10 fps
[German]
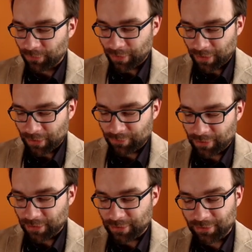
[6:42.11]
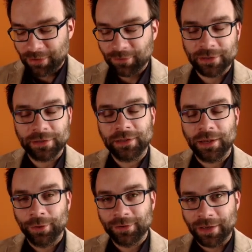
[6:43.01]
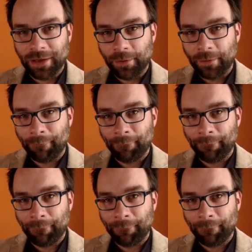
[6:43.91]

Frage wieder an Sie, was ist die Ausgabe?